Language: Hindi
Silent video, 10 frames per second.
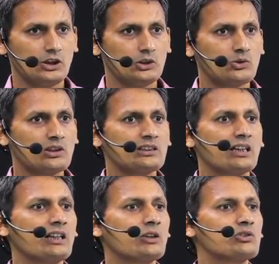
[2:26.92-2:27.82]
तुरंत
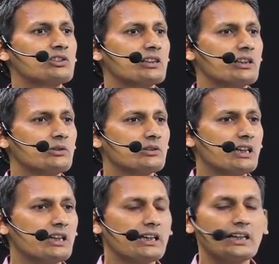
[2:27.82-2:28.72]
अगला क्वेश्चन ये
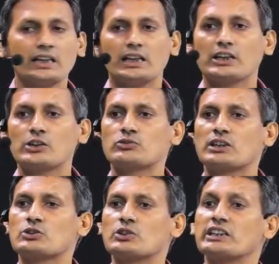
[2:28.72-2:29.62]
होता है कि उसका
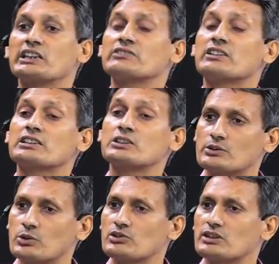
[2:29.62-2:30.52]
जो निकटवर्ती
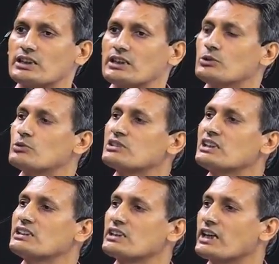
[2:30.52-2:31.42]
दोस्त है उसके
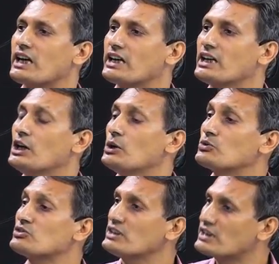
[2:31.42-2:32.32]
कितने आए
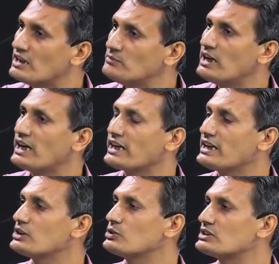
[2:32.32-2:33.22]
उससे कम आए
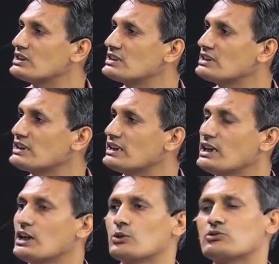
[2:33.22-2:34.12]
तो झंझट है
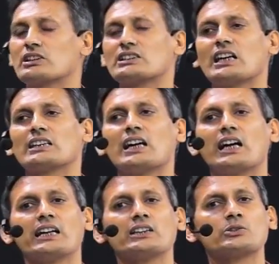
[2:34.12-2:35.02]
उससे ज्यादा
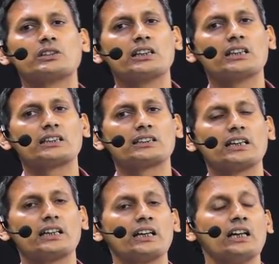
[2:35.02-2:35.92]
आए तो ठीक लगता
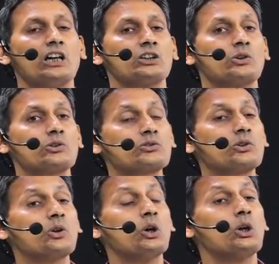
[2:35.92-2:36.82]
है
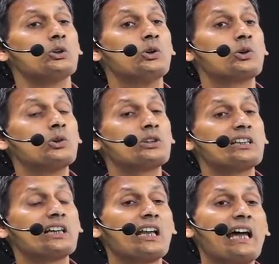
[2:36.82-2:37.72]
दोस्तों दो रोटी
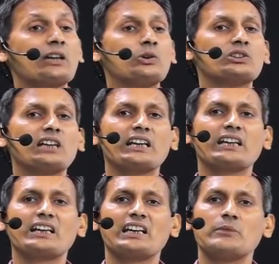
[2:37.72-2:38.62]
के लायक हो जाने
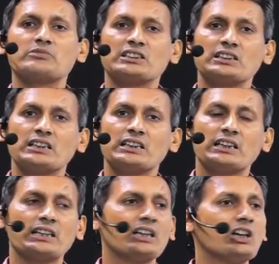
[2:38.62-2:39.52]
का नाम जिंदगी
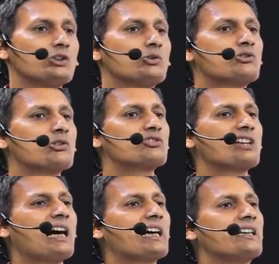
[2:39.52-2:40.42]
है दूसरों से
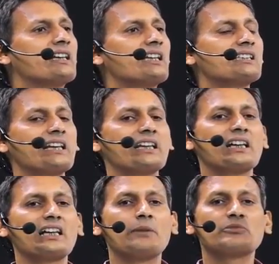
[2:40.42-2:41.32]
आगे निकल जाने का
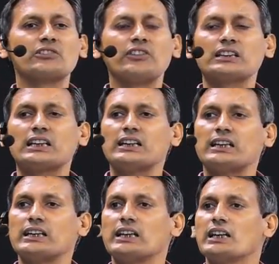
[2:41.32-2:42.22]
नाम सफलता है
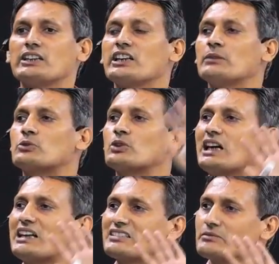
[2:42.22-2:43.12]
ये हमको
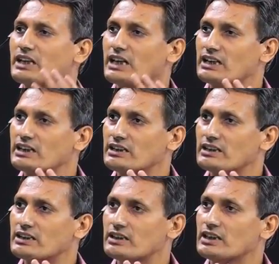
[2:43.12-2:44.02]
कहाँ से मिला
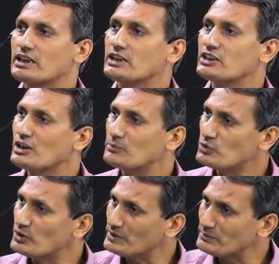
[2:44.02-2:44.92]
ये हमको
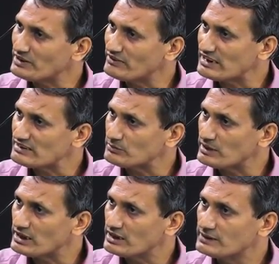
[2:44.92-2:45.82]
अपने परिवार से मिला